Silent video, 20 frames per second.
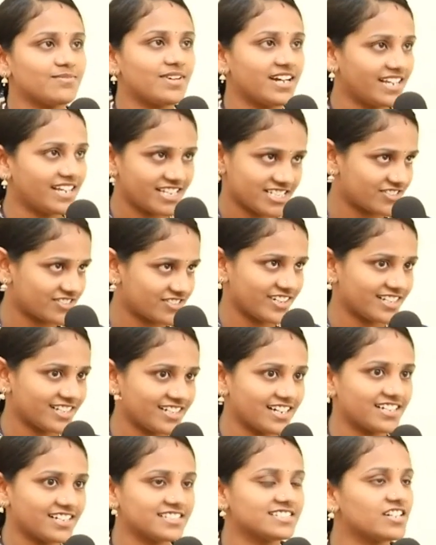మహేష్
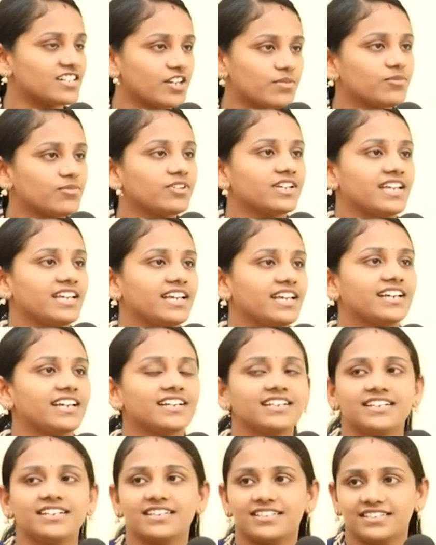విట్ట శ్రీముఖి
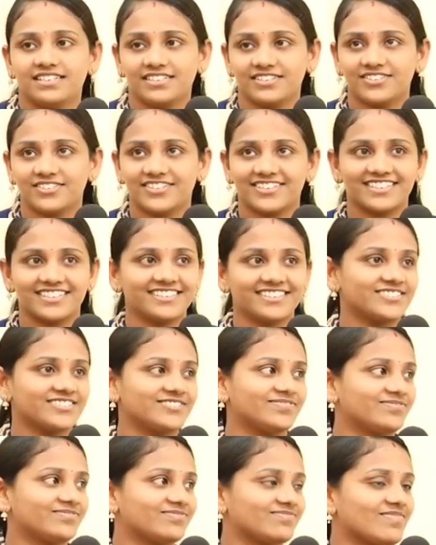ఇంకొకరు
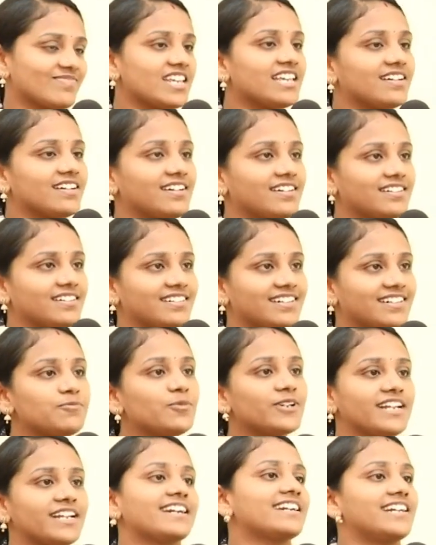
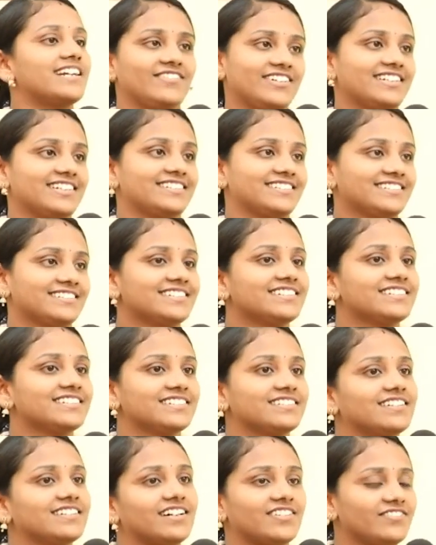పునర్నవి
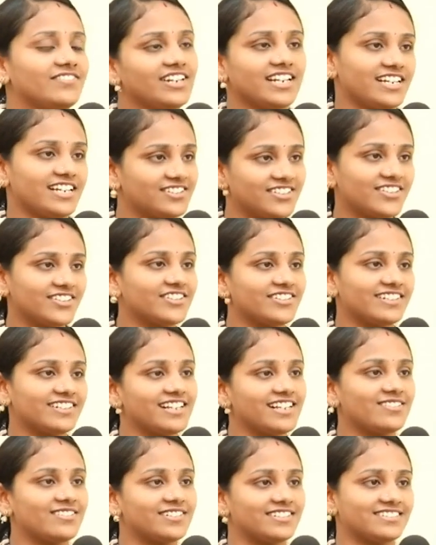వీళ్ళ ఐదుగురు ఉంది.
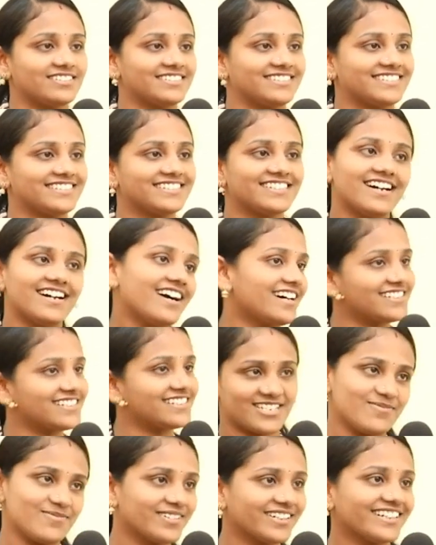
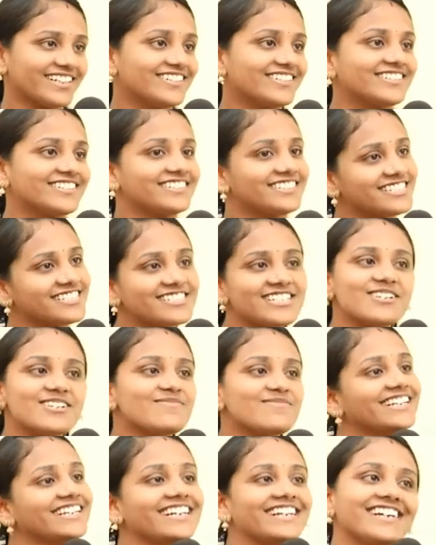శ్రీముఖి కూడా ఉంది నేను
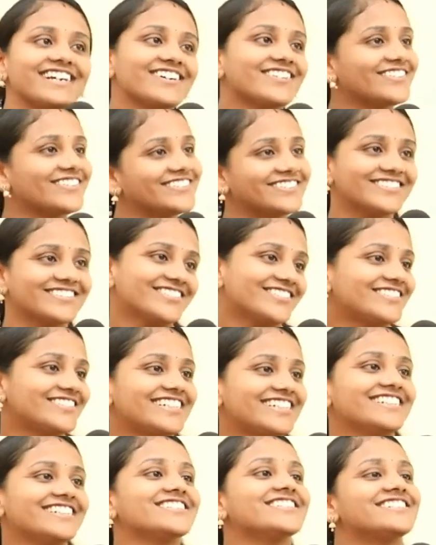శ్రీముఖికి ఓ-
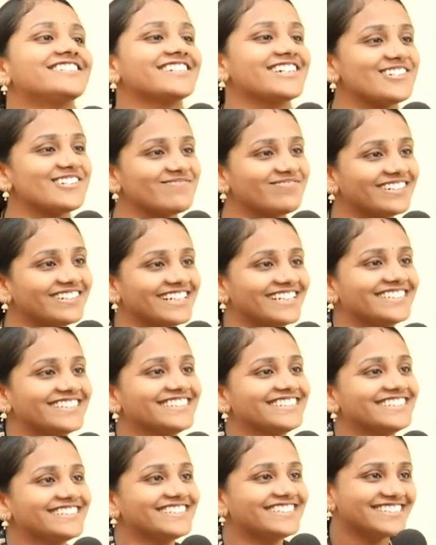ఓటేసి వచ్చాను ఇప్పుడు
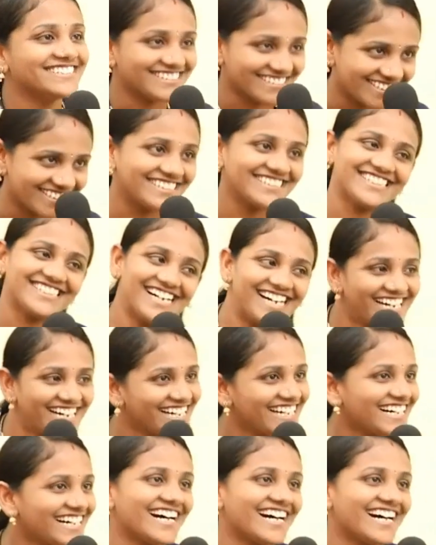శ్రీముఖి ఆ,